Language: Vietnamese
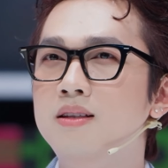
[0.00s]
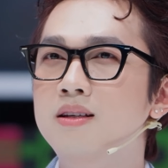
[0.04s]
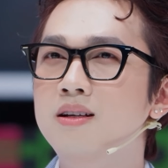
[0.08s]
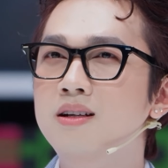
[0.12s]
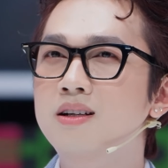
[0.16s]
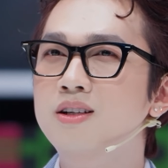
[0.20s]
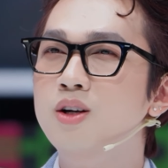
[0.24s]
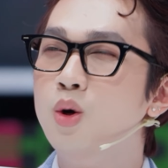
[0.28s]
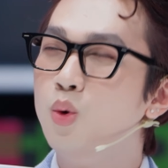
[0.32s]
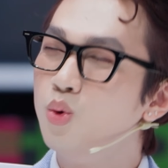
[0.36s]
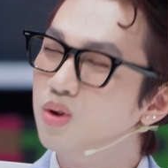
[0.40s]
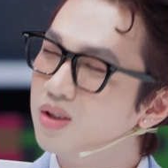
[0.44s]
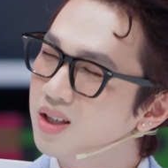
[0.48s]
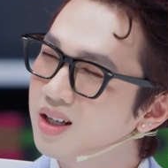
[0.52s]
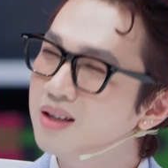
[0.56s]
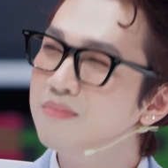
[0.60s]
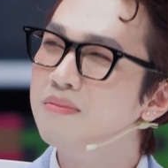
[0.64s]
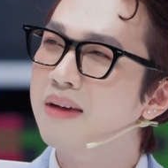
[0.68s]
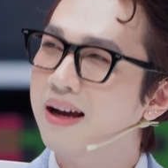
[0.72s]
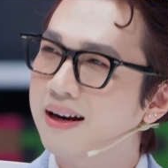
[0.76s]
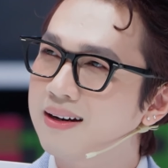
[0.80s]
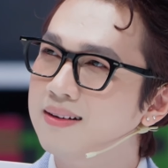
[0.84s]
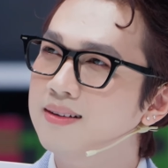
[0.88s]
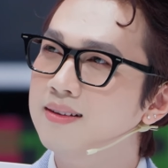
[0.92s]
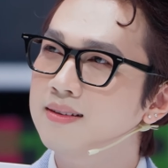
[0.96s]
chưa đủ sức
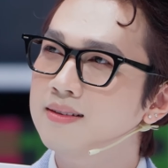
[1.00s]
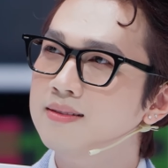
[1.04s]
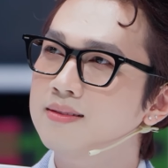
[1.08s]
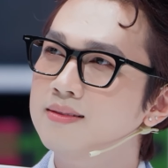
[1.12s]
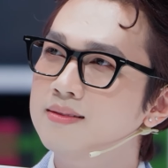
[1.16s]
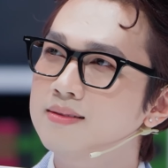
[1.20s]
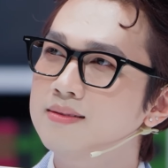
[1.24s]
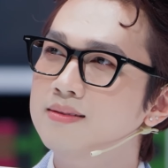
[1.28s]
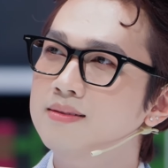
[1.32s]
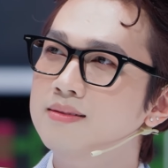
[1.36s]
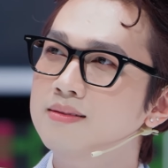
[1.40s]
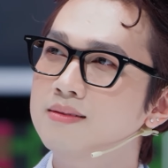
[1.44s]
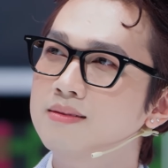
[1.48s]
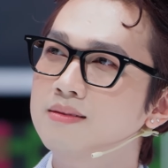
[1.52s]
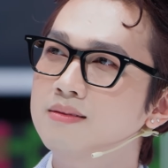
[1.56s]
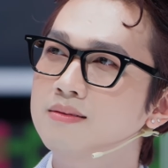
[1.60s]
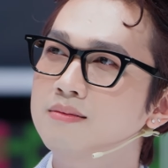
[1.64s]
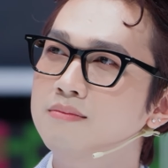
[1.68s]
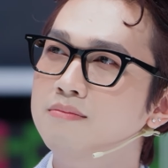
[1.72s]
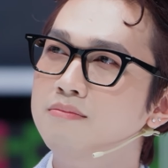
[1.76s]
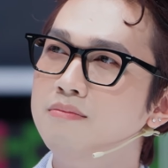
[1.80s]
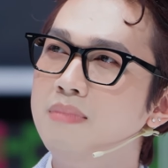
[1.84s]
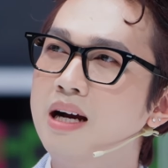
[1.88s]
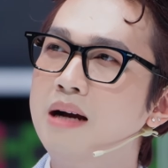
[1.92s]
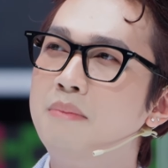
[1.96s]
mạnh
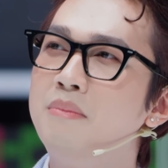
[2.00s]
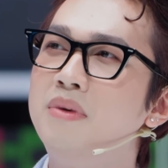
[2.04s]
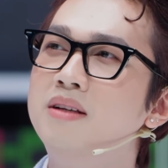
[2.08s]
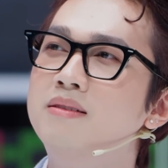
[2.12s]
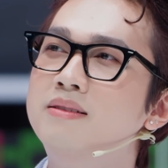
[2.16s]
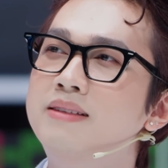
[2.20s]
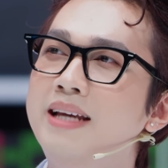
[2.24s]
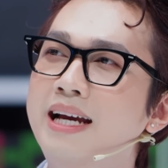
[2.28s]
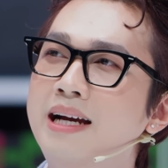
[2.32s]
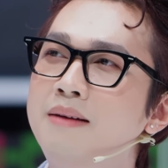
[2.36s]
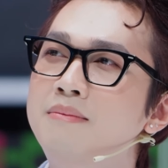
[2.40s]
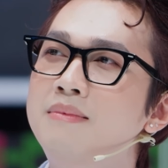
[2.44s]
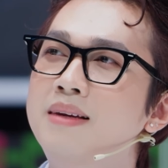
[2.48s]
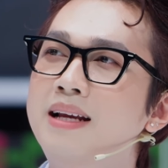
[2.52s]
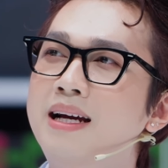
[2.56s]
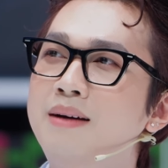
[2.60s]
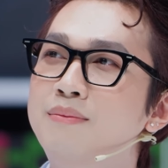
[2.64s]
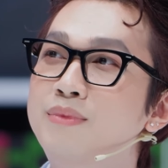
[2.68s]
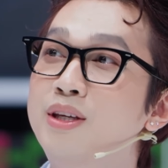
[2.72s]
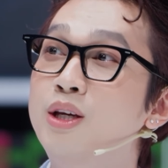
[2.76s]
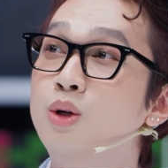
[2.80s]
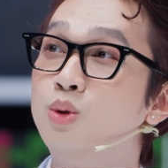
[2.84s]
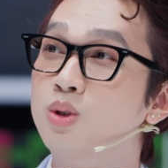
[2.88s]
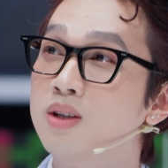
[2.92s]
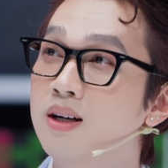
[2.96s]
mà mình dám
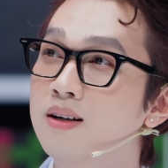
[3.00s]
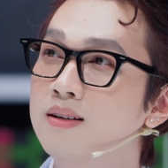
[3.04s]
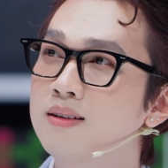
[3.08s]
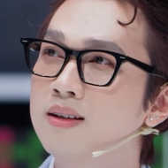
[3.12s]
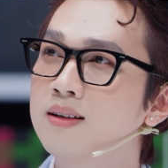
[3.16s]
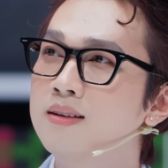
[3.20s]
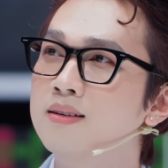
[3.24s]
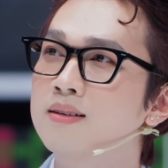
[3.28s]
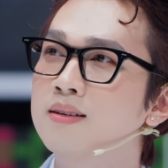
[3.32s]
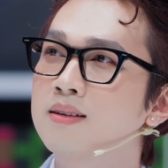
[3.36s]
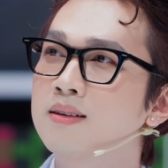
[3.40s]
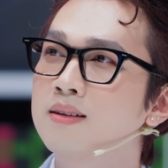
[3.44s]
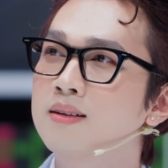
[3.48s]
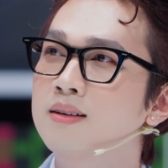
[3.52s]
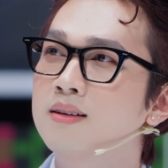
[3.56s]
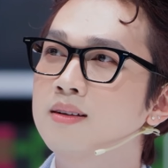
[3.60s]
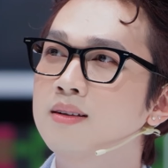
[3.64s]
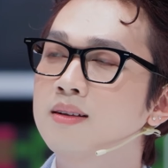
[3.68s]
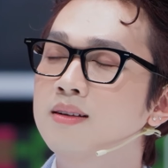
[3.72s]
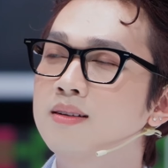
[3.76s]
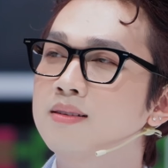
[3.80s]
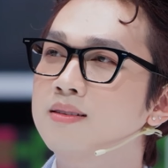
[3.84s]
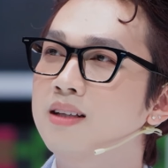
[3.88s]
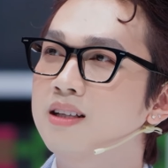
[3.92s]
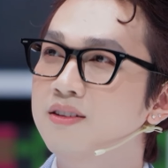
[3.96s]
làm nhiều thứ
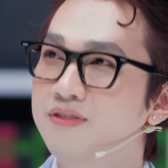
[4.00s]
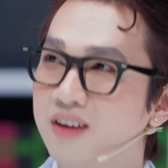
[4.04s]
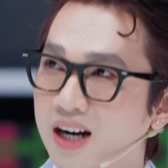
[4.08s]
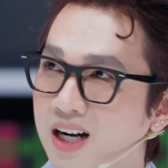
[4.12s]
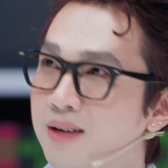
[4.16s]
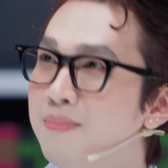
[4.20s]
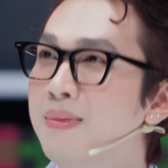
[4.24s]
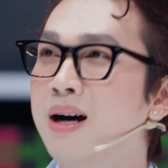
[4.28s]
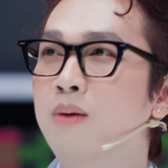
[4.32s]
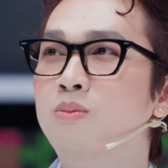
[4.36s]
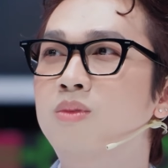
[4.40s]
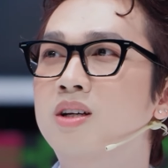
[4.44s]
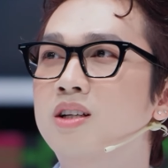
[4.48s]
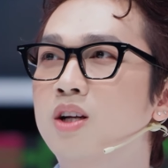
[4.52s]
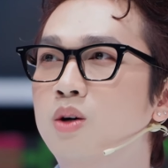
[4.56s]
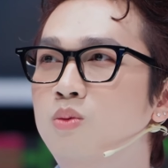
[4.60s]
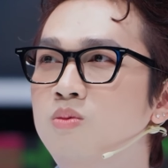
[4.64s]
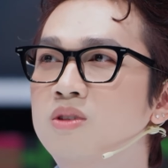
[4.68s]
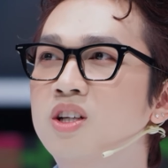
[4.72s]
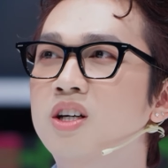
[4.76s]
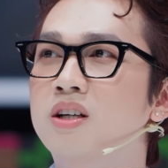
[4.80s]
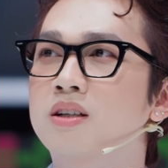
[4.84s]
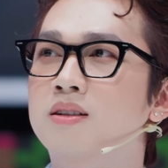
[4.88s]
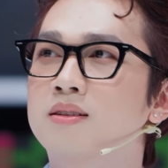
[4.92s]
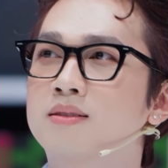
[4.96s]
thì vỡ mộng là
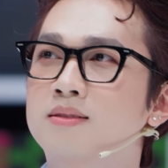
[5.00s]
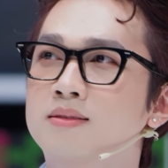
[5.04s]
đúng rồi